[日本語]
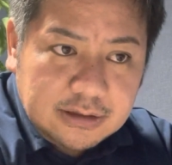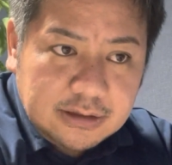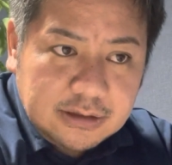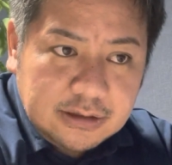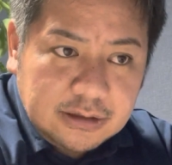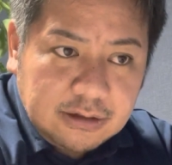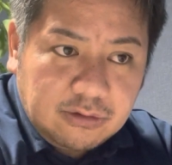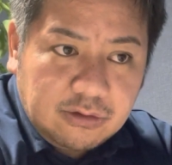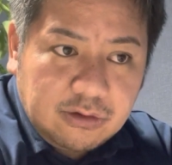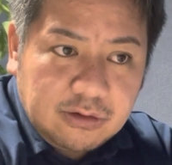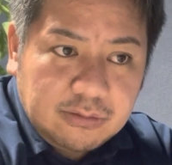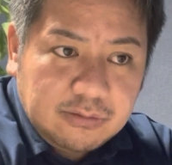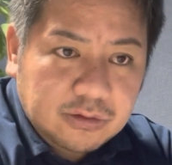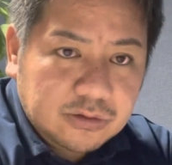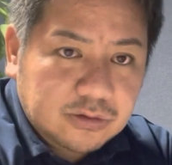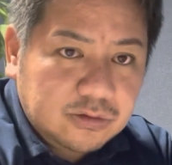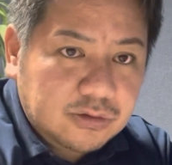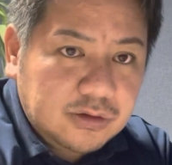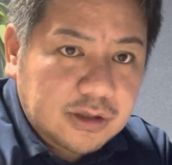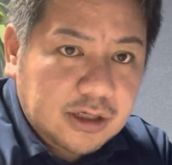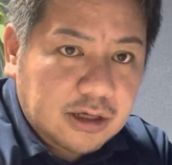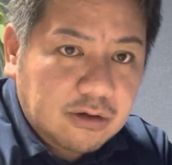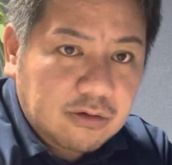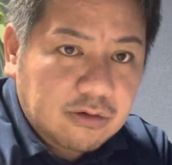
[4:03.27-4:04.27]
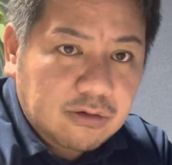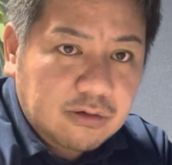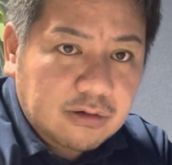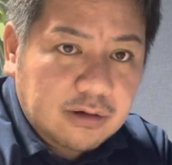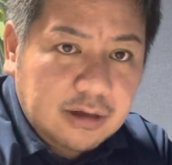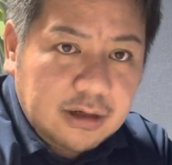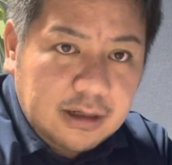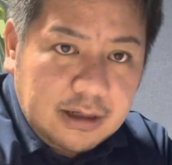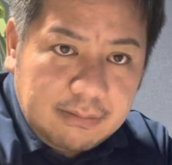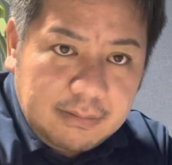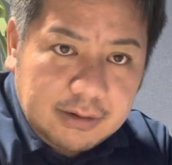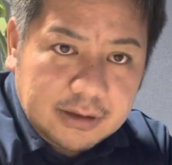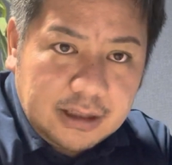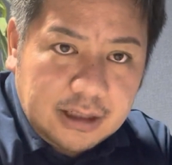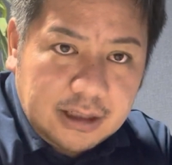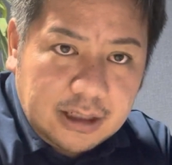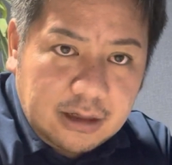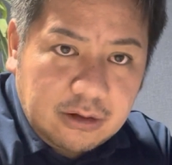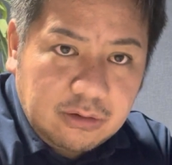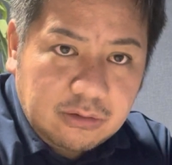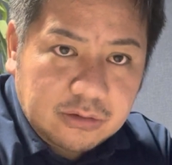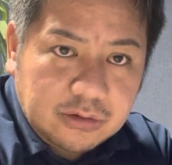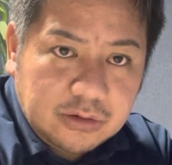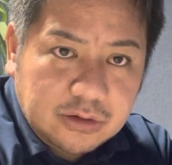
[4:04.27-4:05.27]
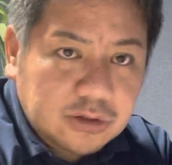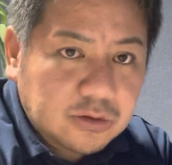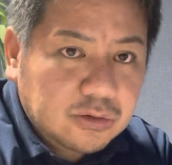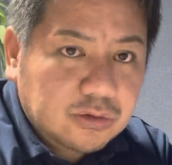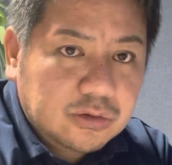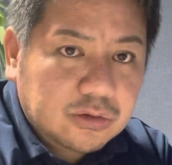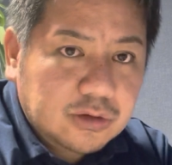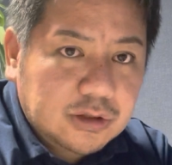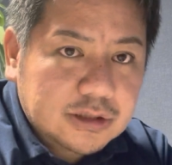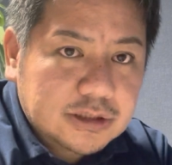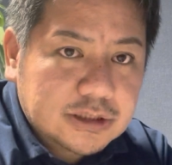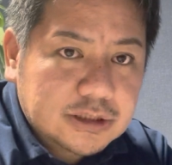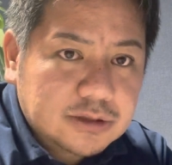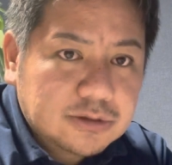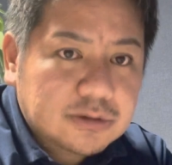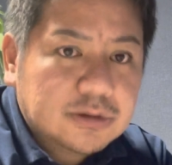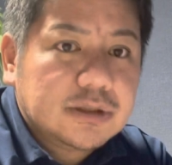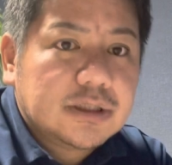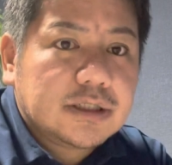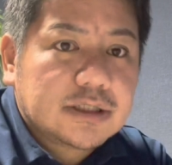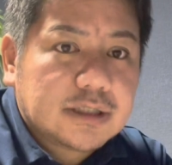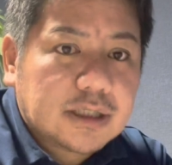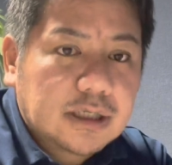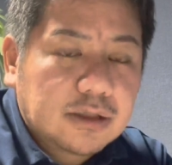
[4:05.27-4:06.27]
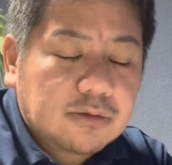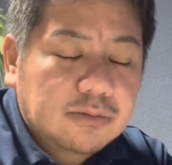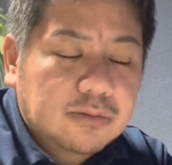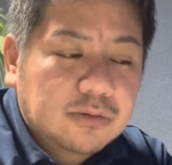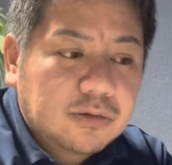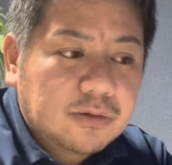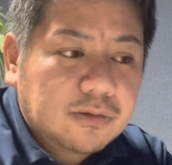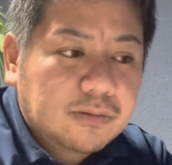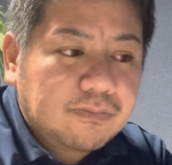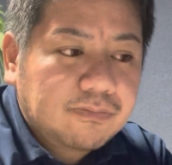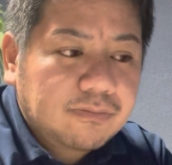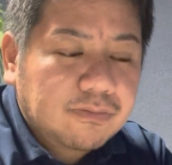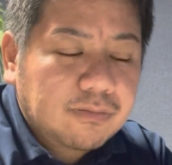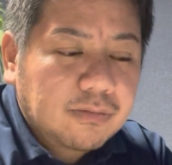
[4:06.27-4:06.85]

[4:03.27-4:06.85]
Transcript: いや、これもっと売り上げを頑張ってあげようっていうことはするんですけども、